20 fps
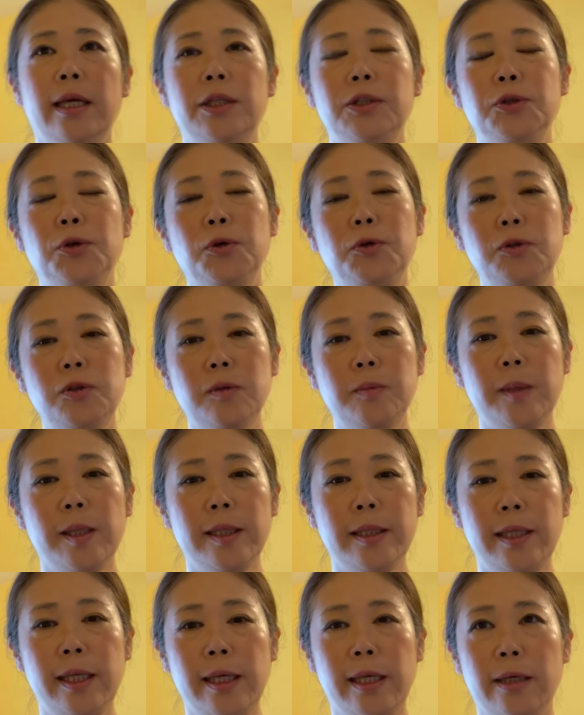職
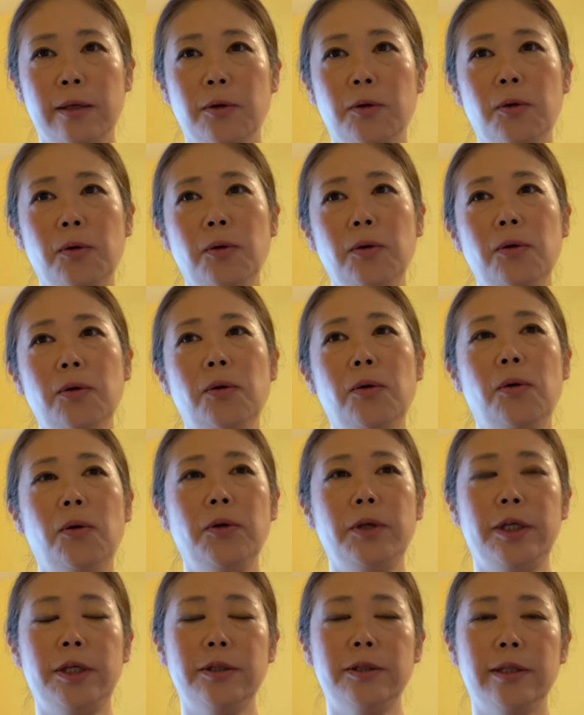場で今
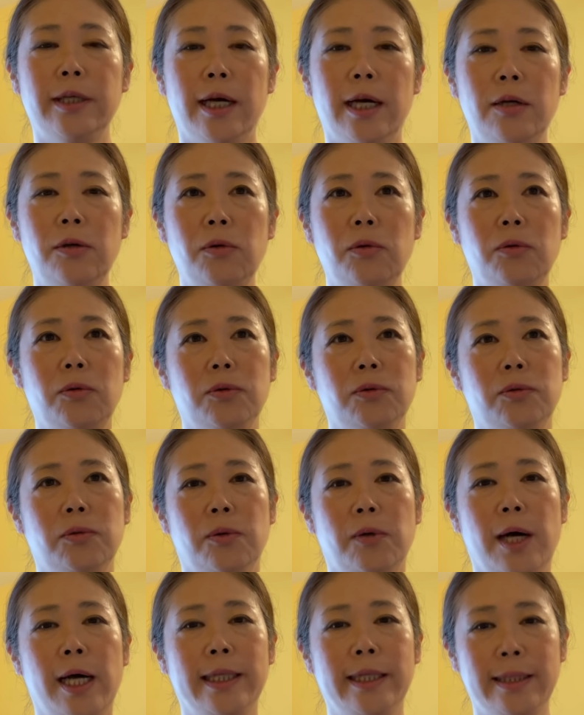後起きるであろうこ
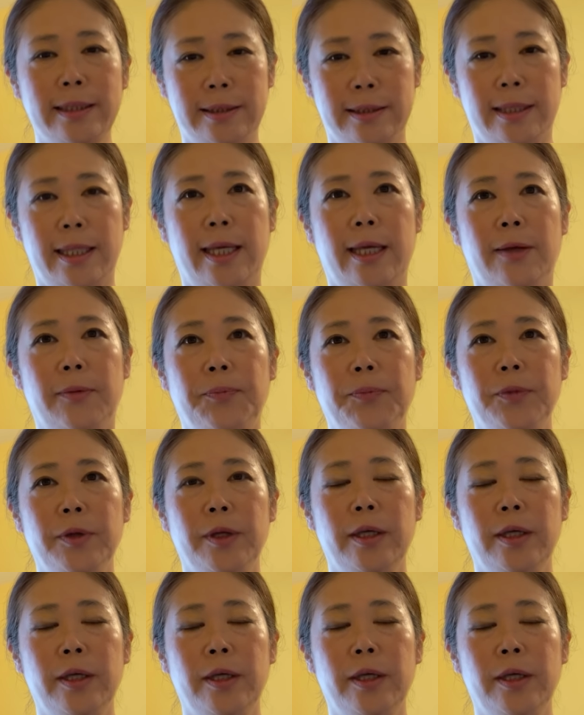とを話して、